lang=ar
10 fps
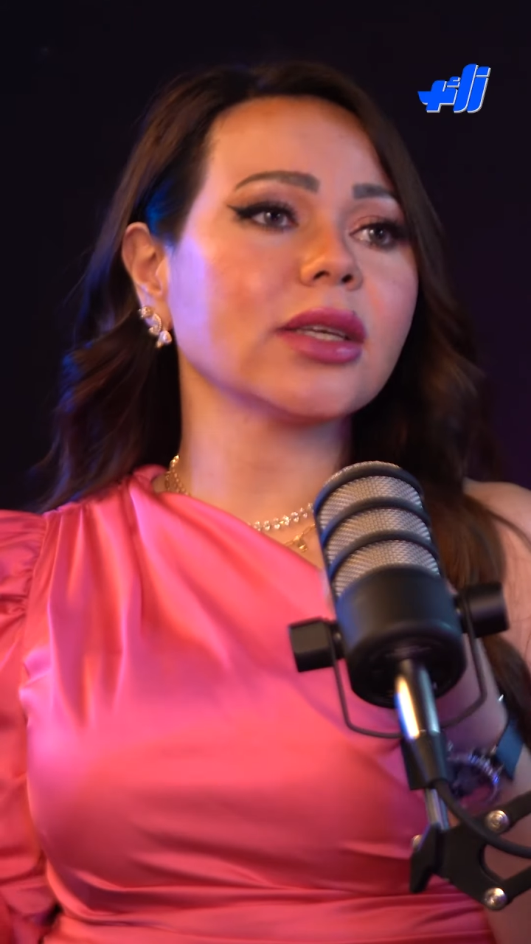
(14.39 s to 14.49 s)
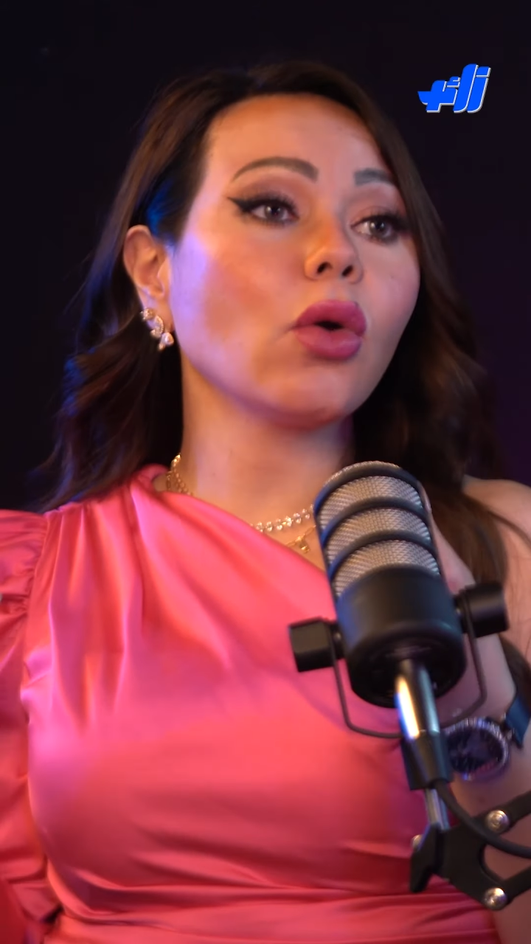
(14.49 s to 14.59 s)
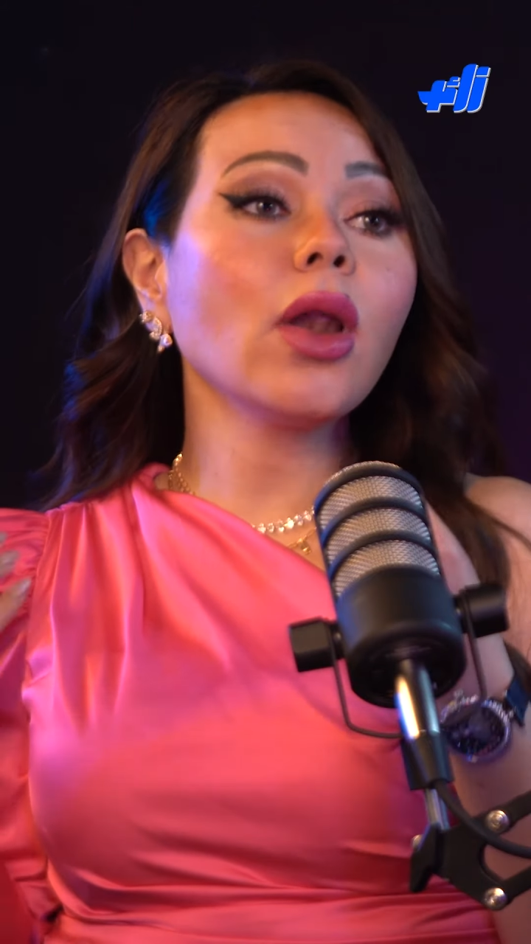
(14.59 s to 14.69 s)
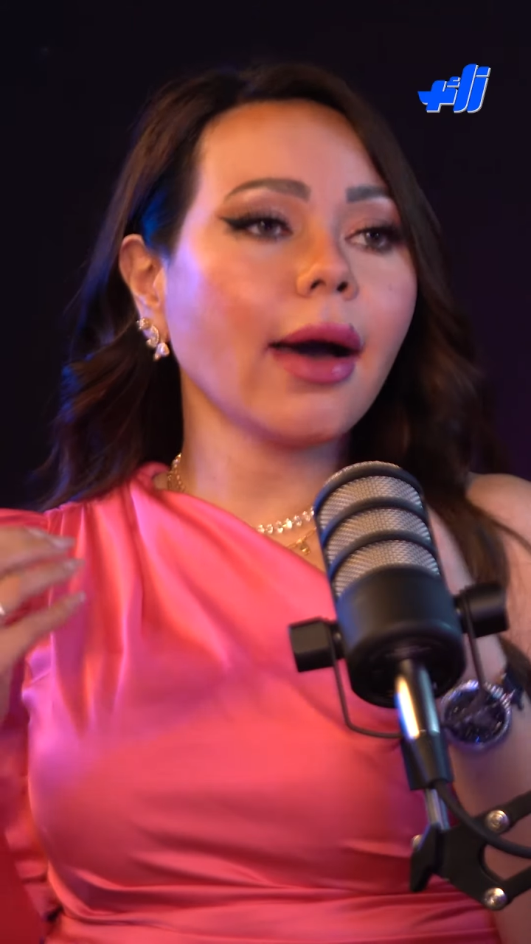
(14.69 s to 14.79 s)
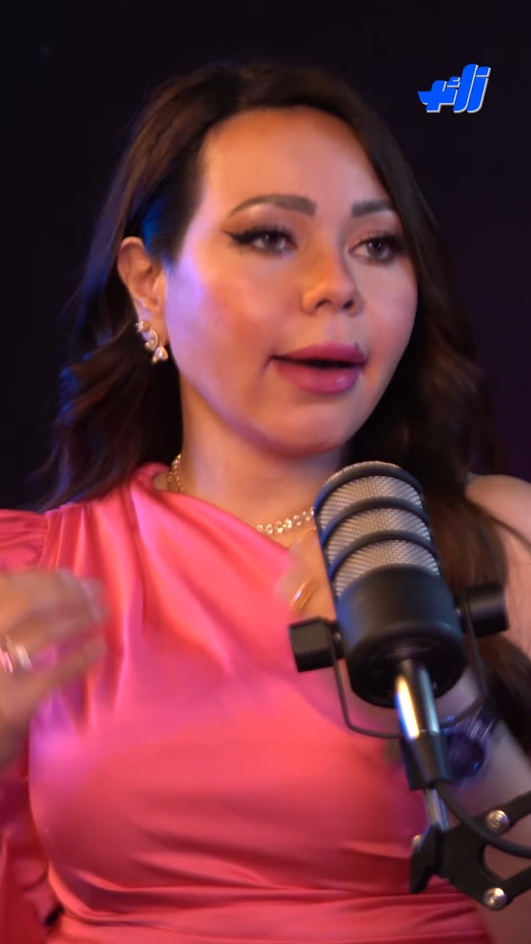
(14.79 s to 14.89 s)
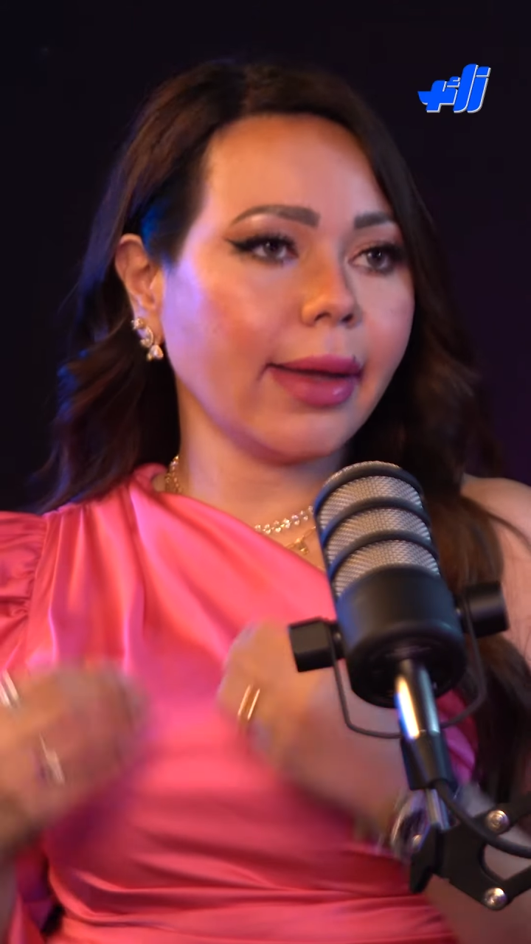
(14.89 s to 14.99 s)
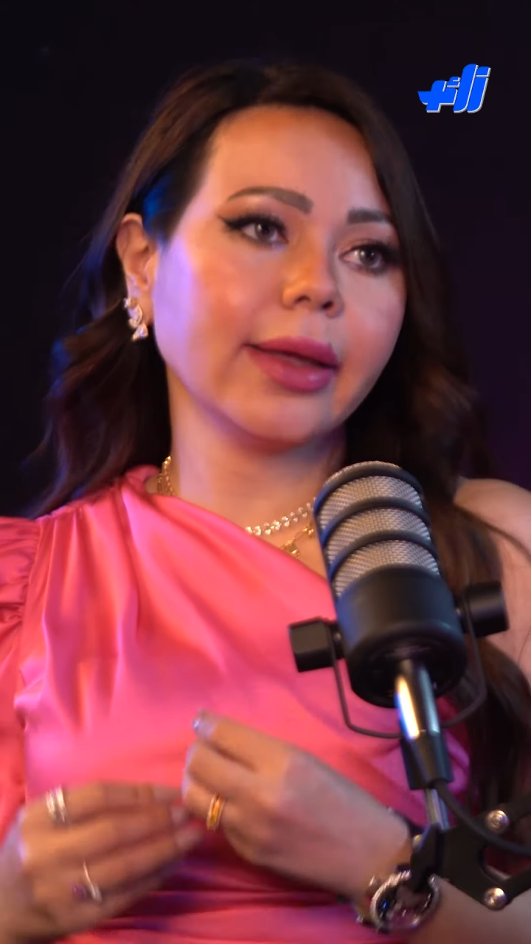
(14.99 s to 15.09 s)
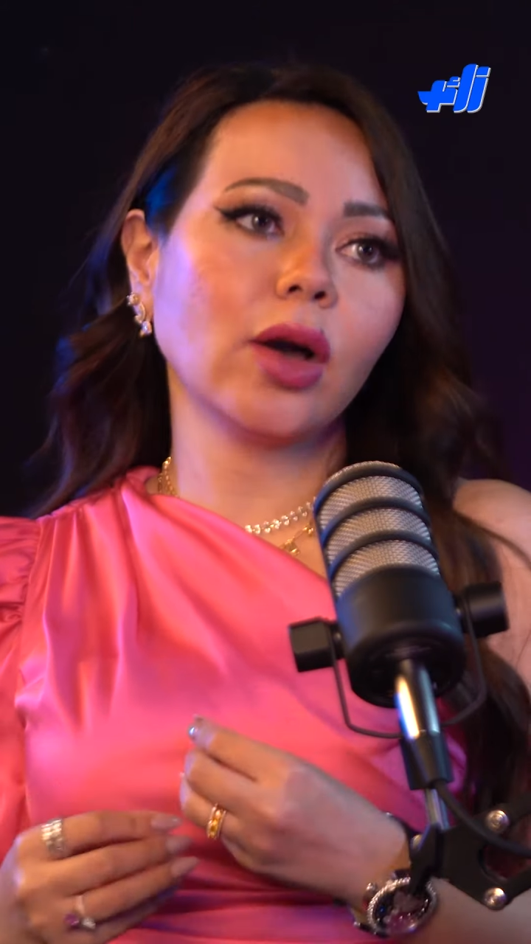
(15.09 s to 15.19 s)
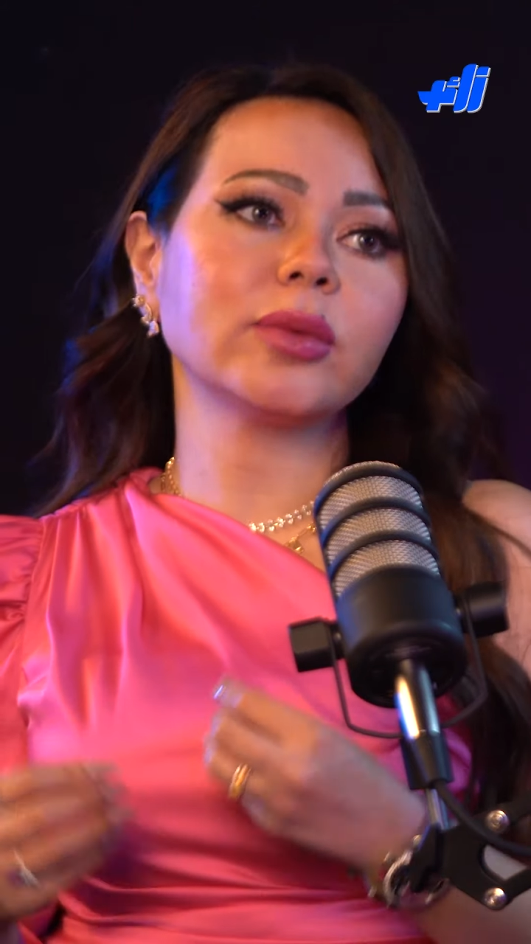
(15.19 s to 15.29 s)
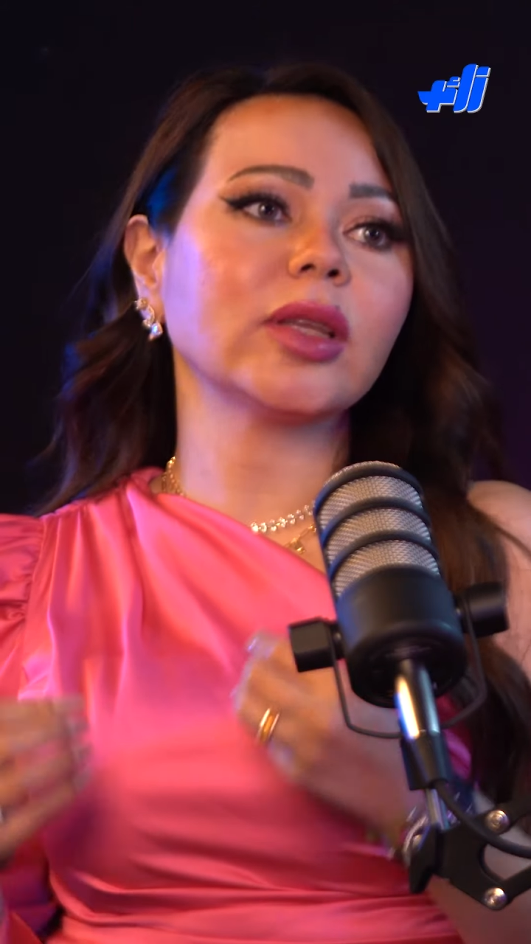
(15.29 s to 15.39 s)
كل
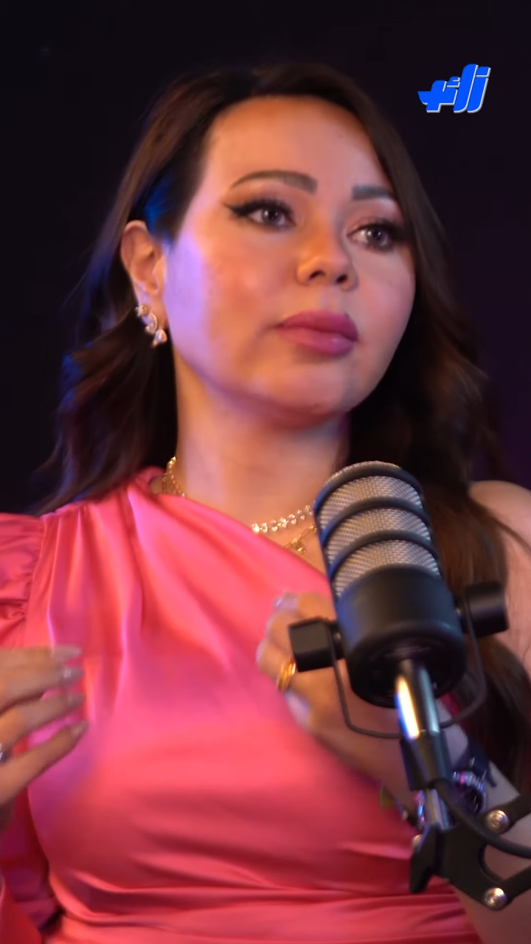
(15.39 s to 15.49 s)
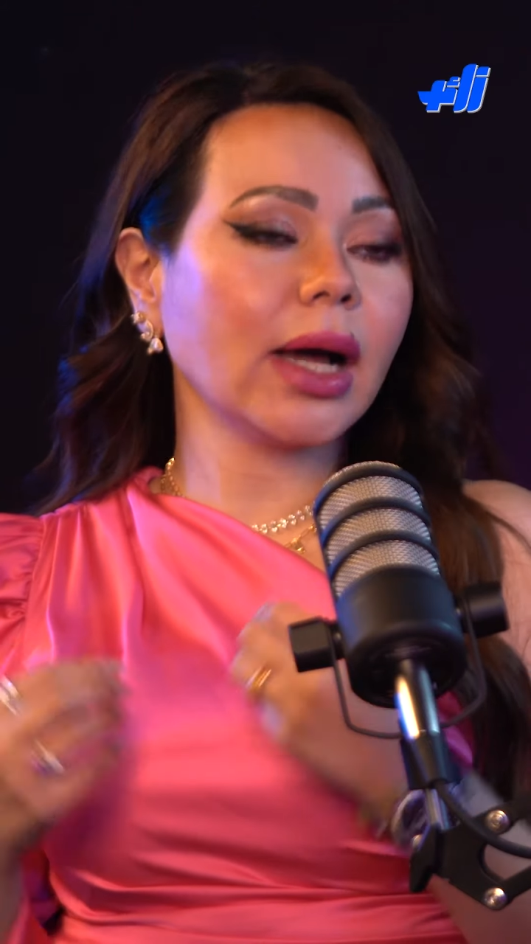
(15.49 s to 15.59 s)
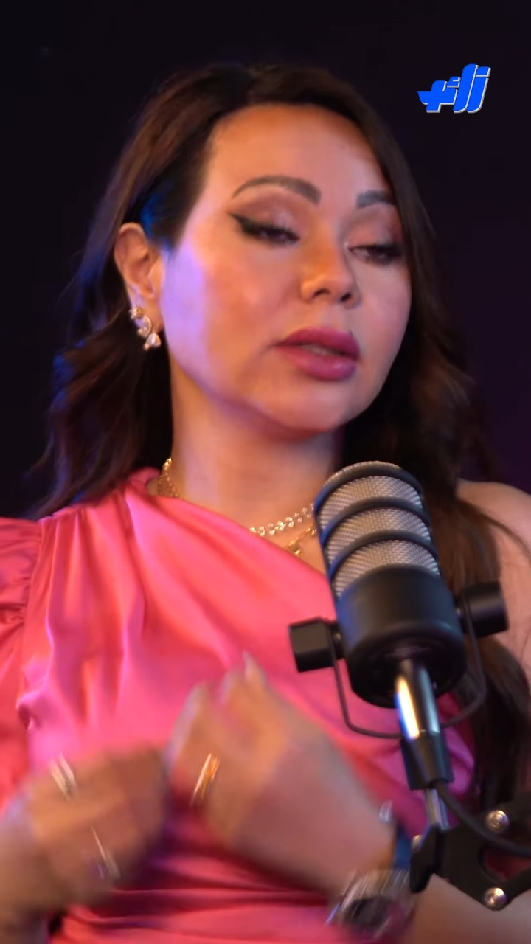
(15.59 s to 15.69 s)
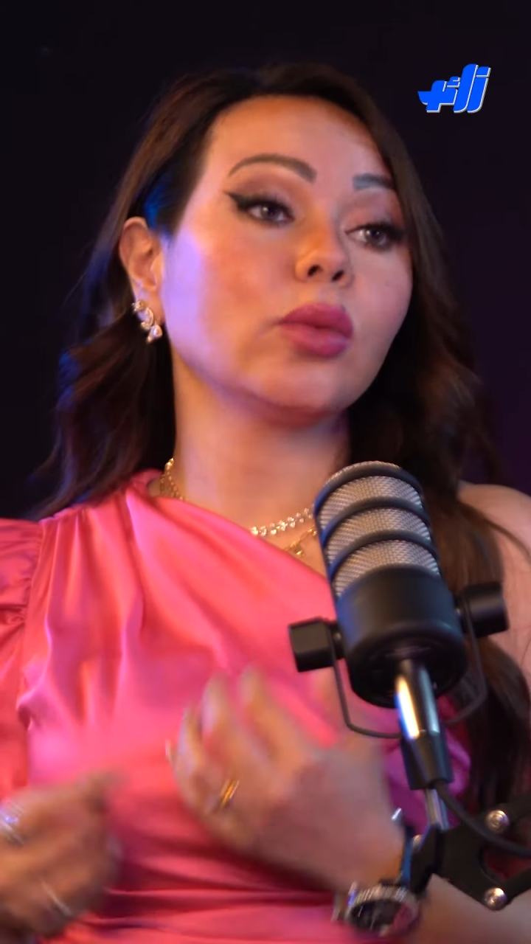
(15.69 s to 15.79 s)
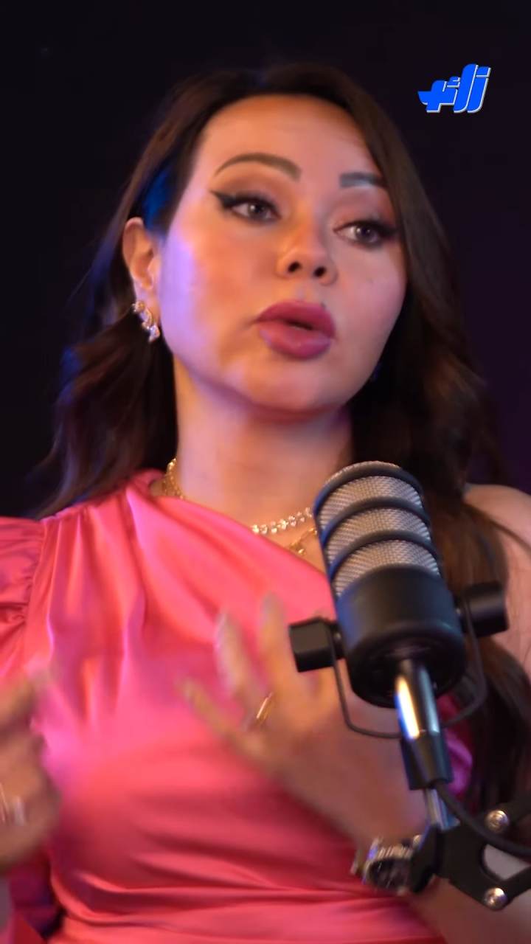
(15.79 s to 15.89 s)
حاجه وبتتبهدل